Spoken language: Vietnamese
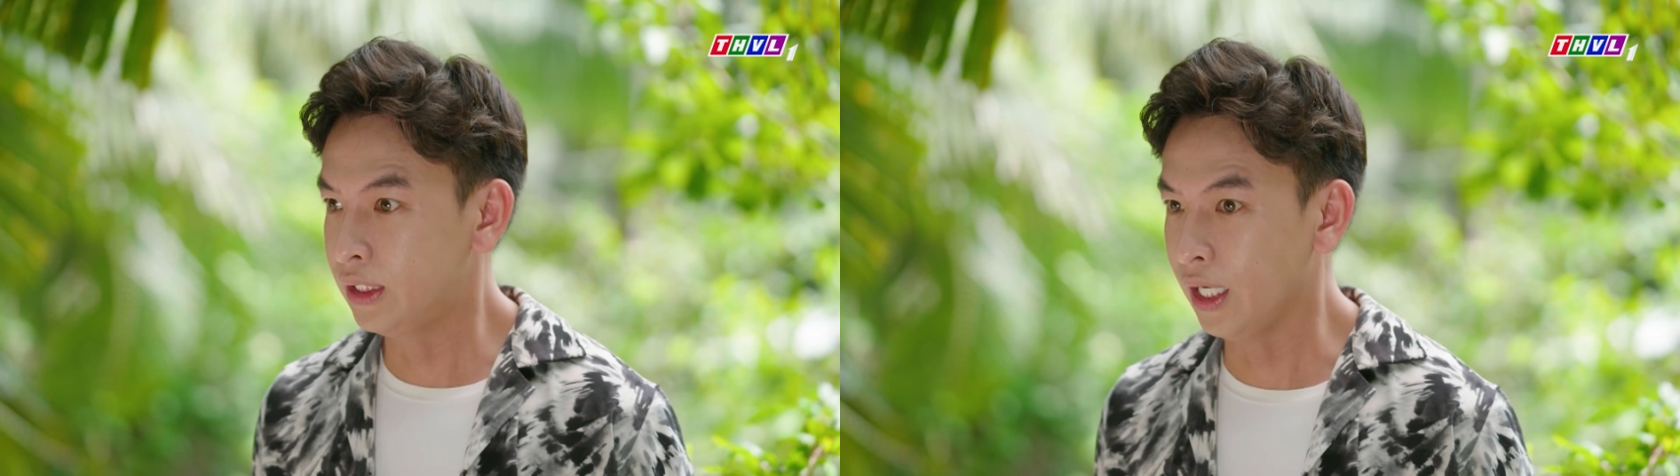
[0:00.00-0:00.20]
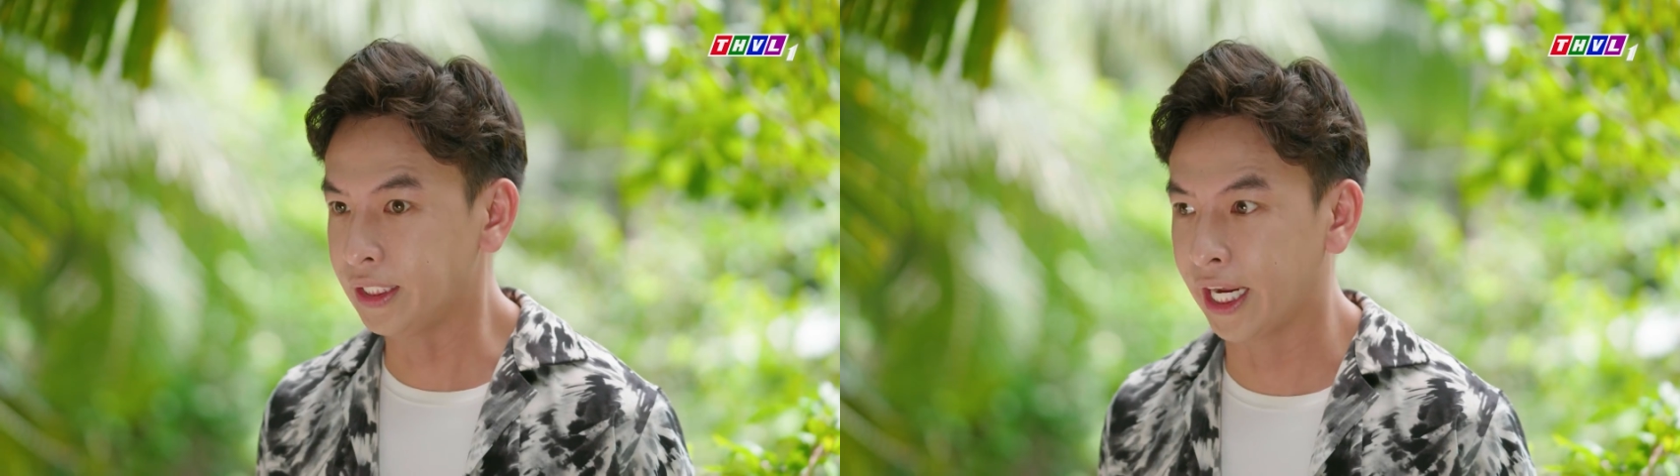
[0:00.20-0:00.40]

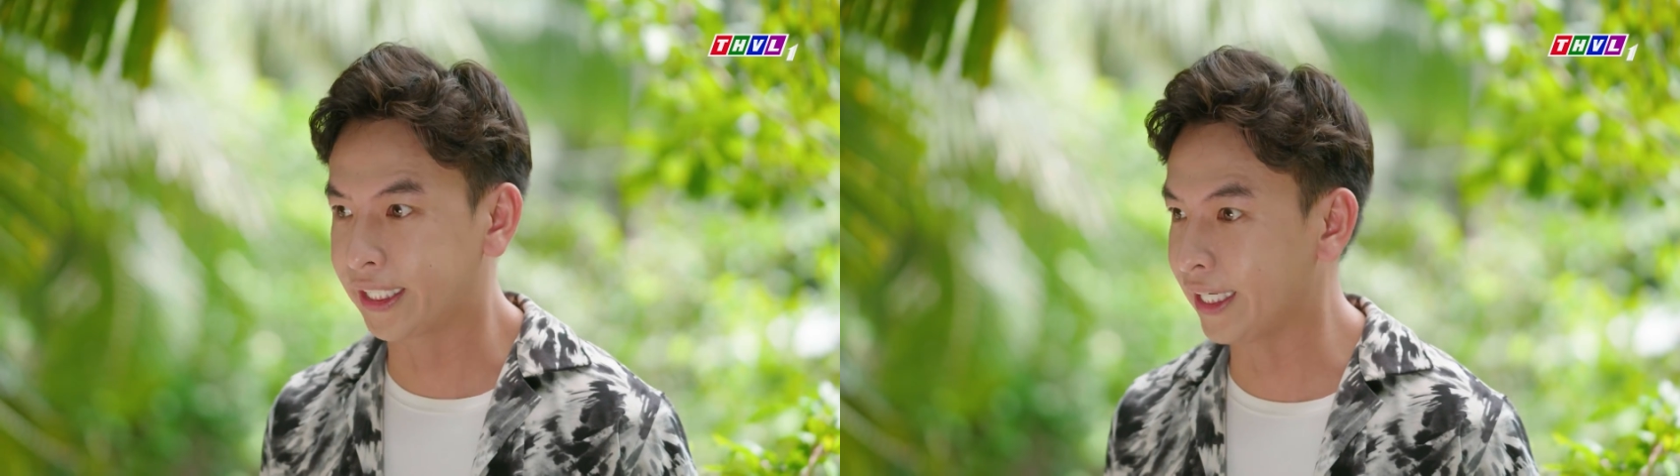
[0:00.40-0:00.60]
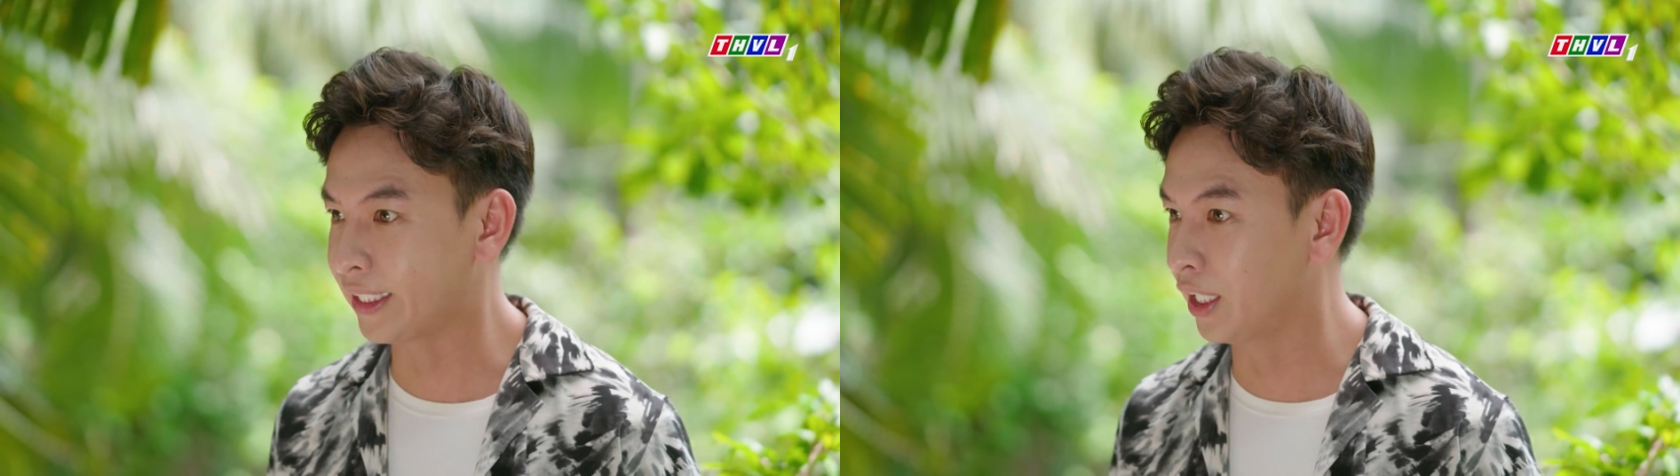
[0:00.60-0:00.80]
Chết thì
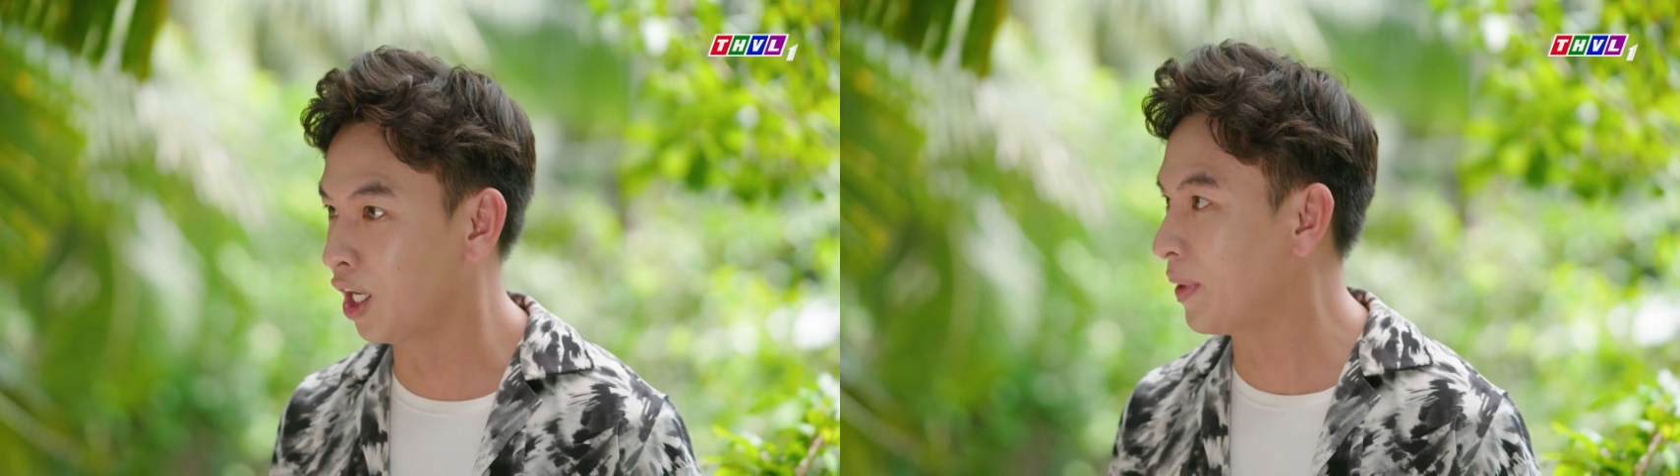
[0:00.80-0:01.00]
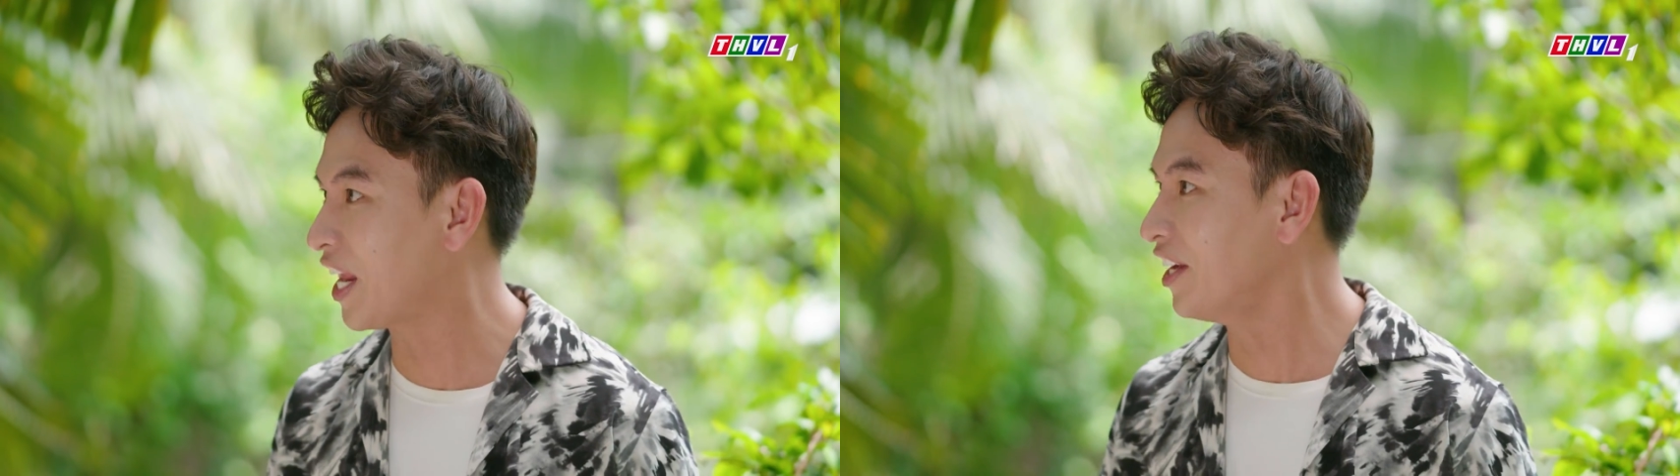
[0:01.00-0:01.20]
cái tình
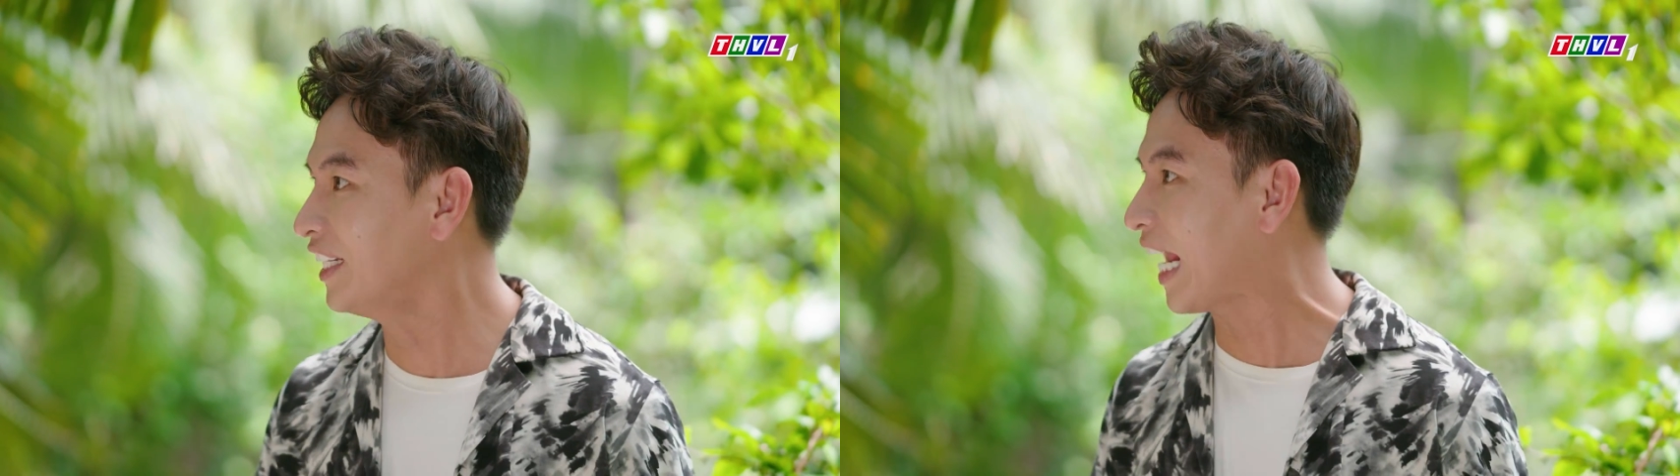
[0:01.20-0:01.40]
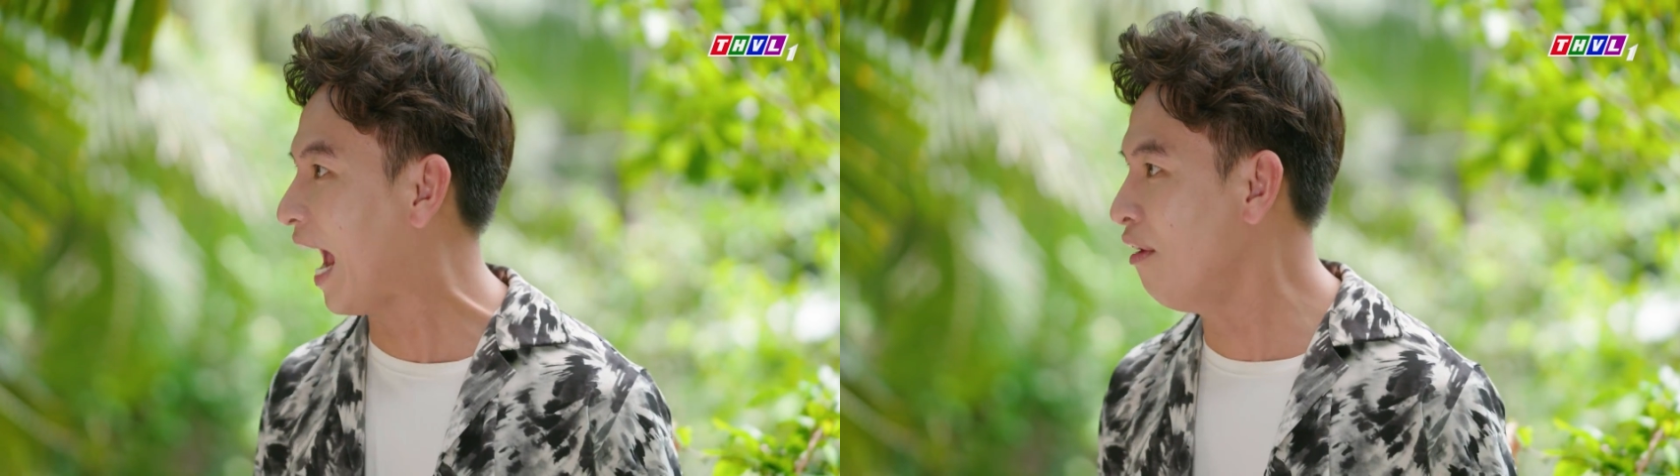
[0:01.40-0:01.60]
rồi bây giờ
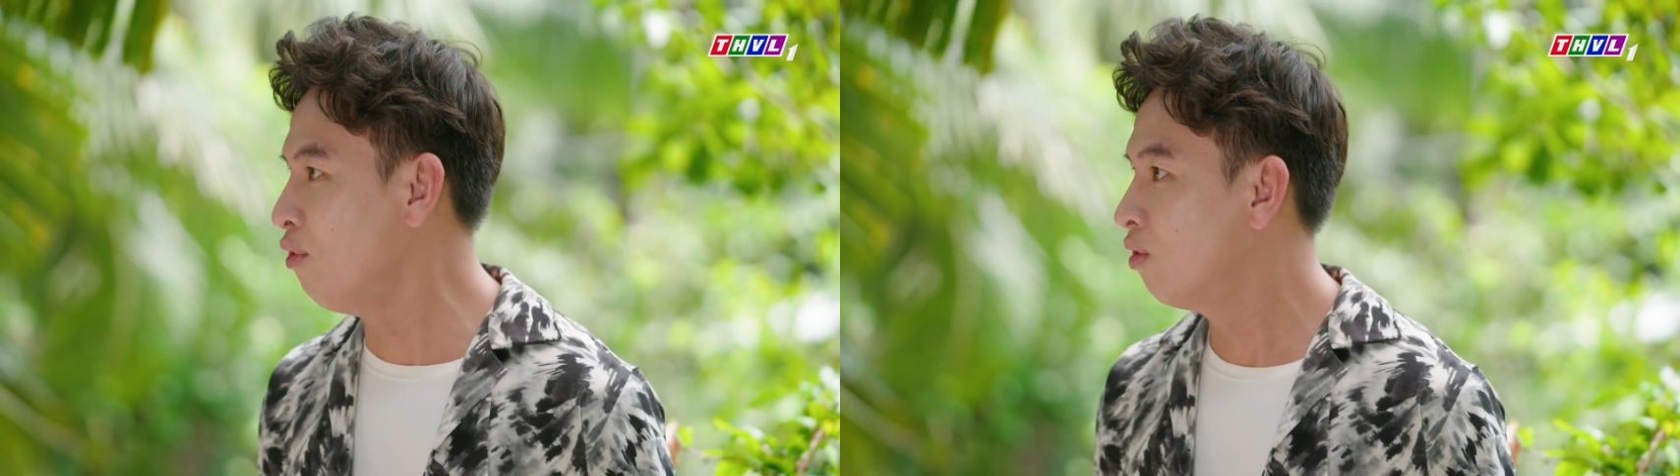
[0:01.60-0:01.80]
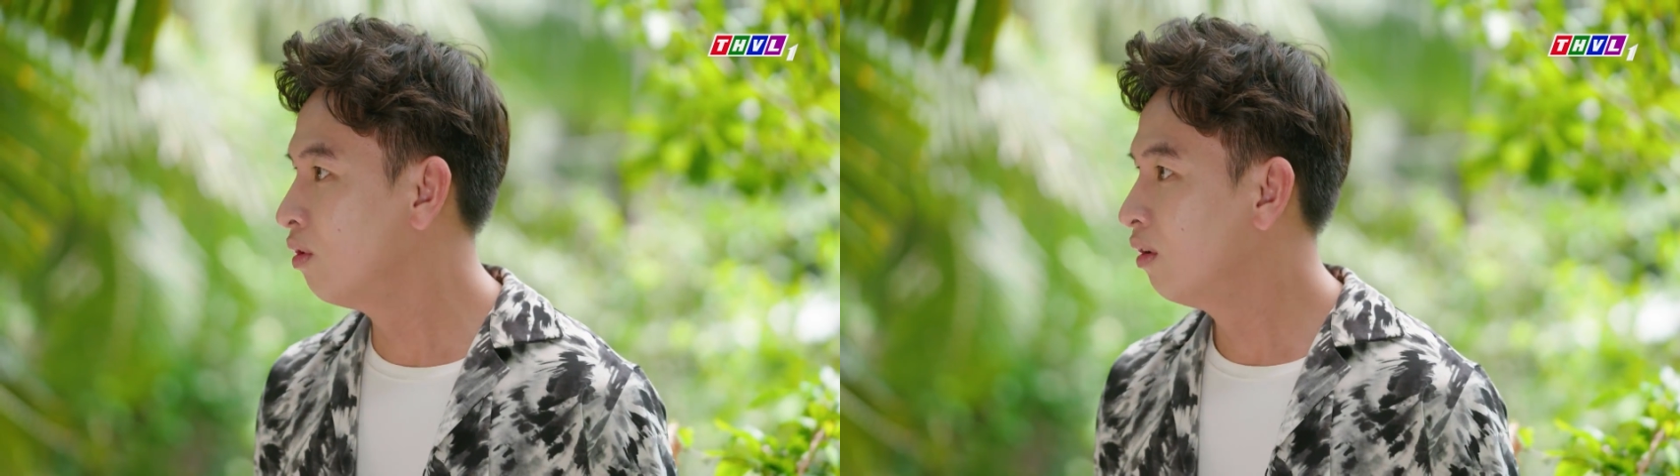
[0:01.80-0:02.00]
tính sao